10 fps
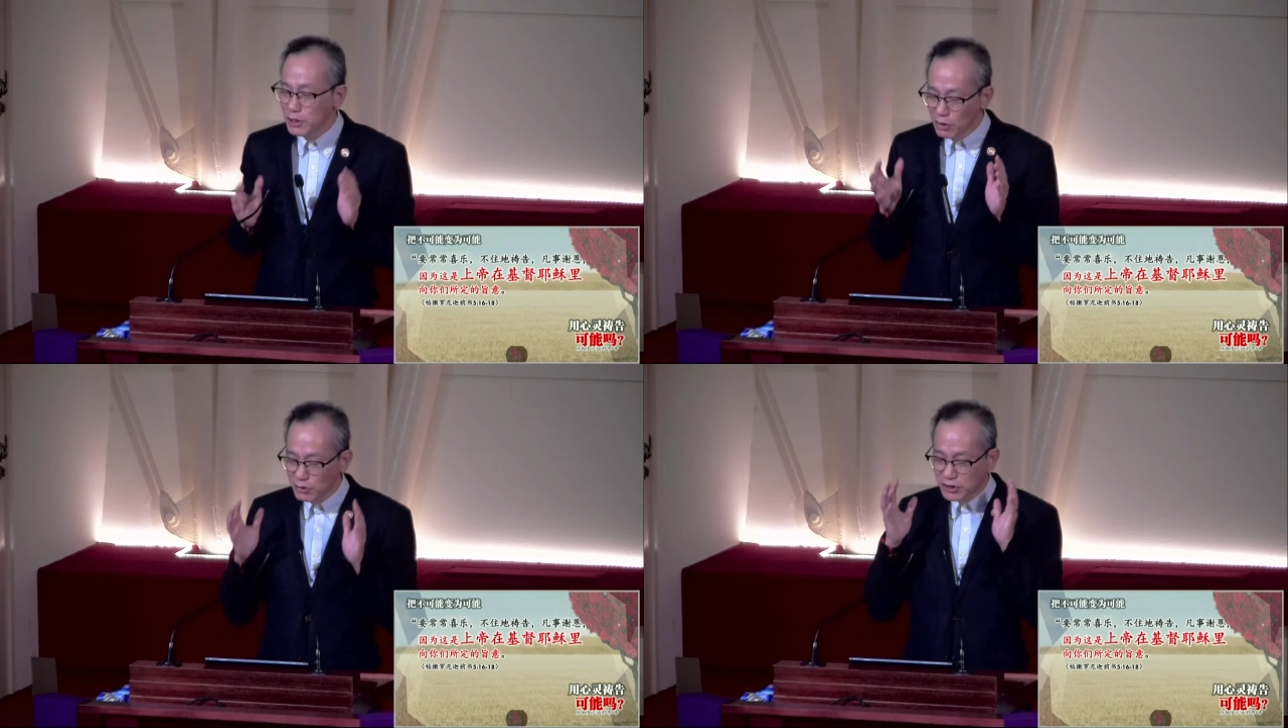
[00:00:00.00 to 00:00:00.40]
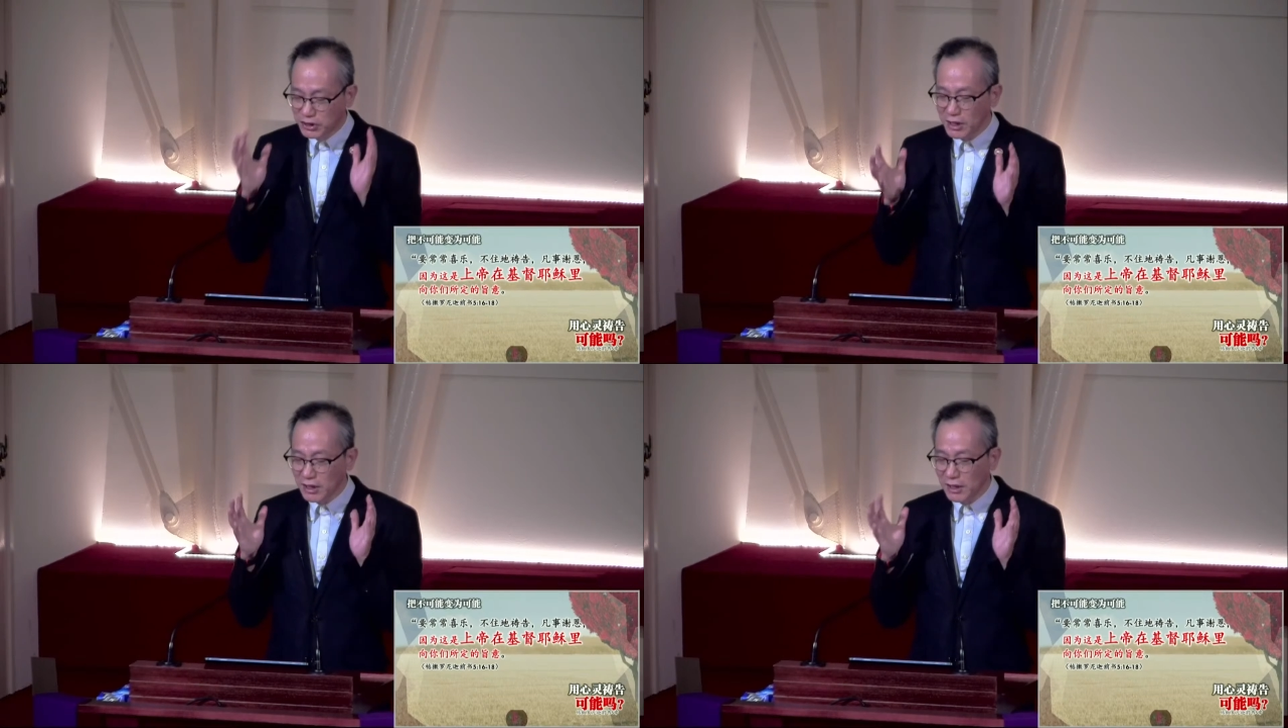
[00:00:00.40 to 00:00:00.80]
所以，用
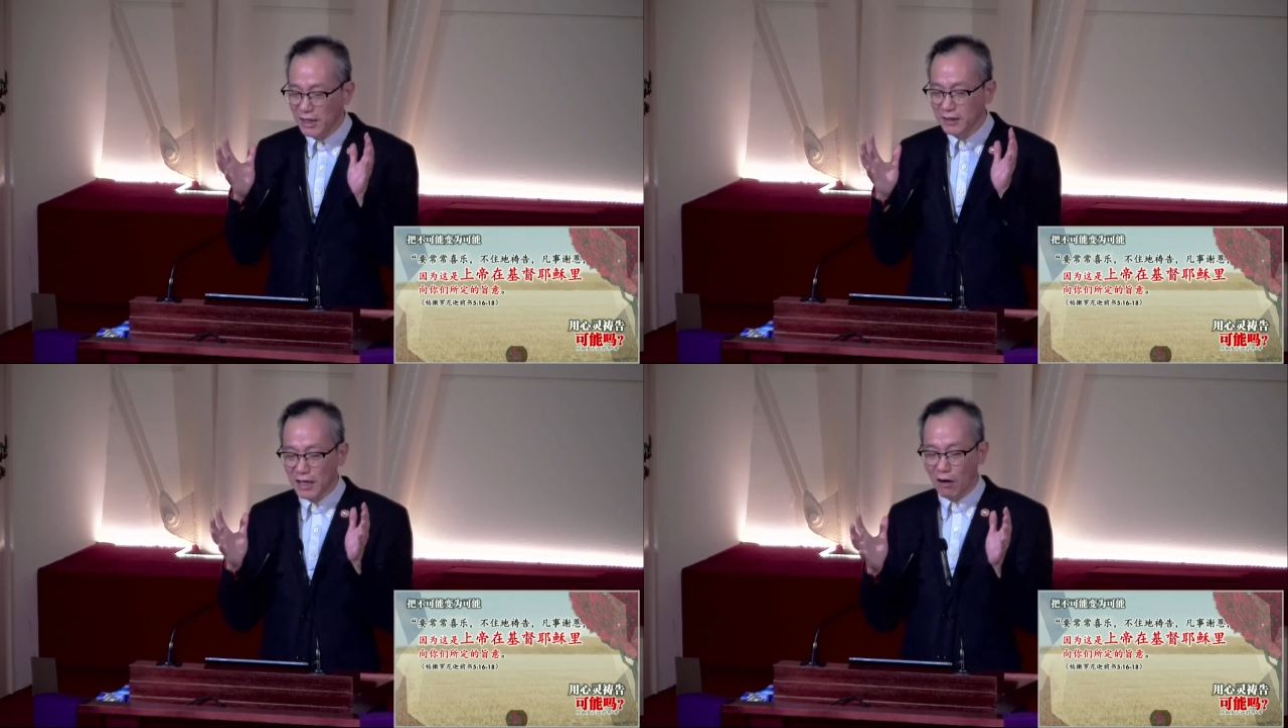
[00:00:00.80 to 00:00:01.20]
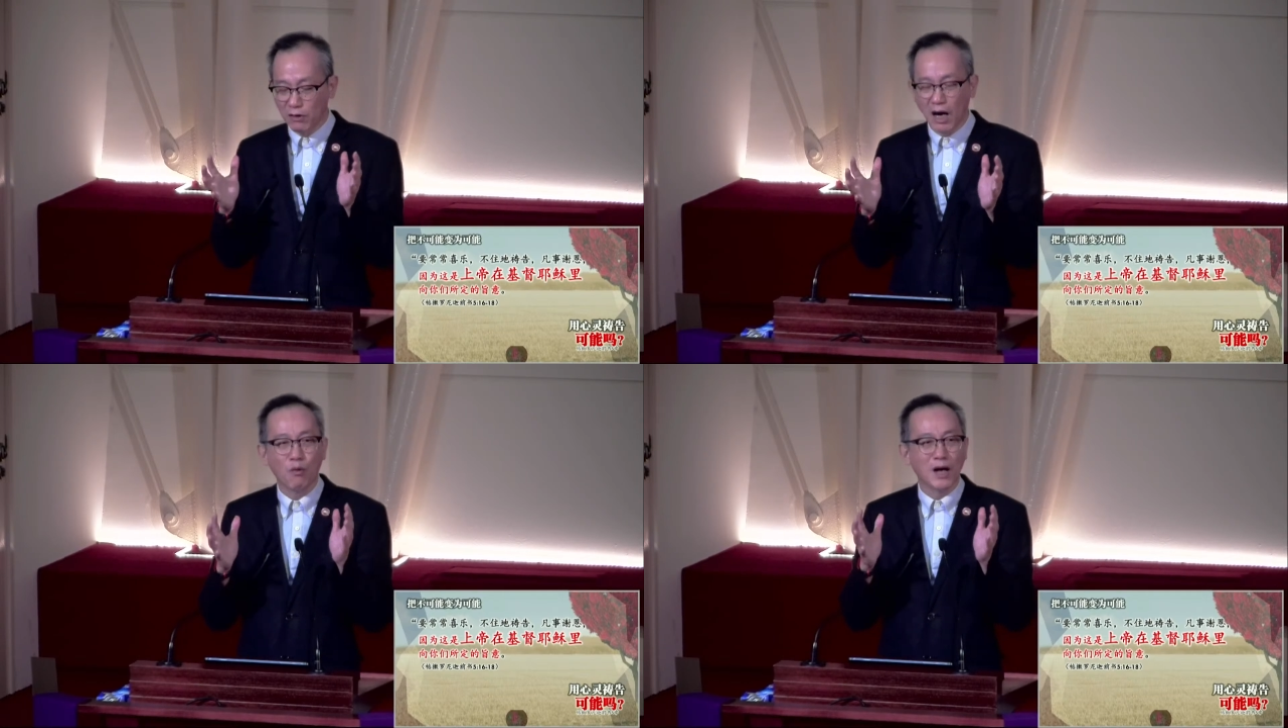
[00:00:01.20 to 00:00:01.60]
心灵
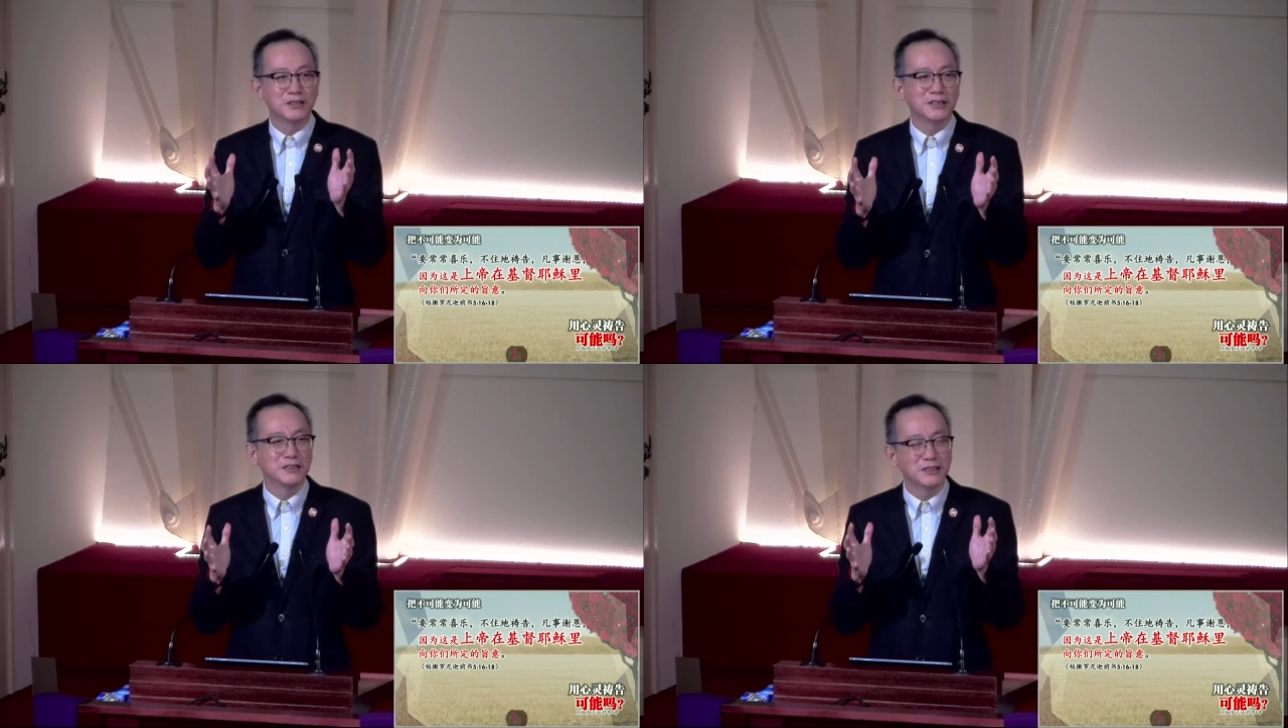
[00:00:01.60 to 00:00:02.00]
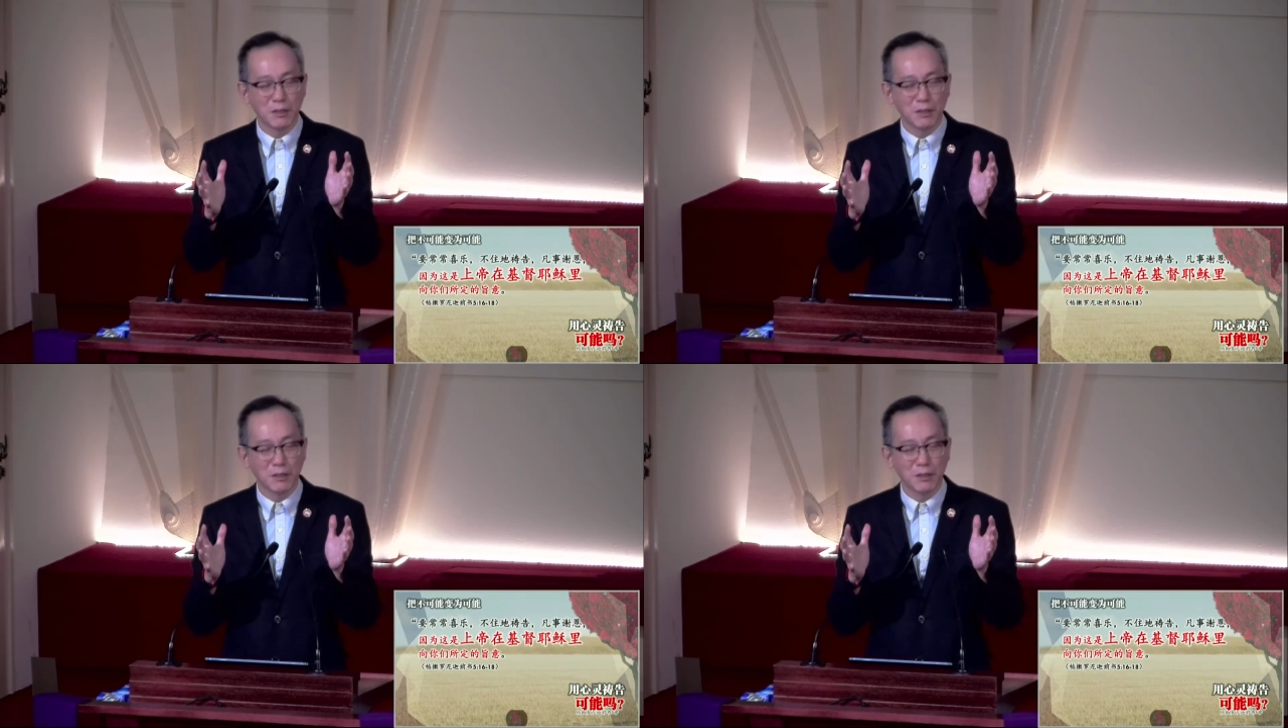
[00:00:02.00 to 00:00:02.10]
祷告完成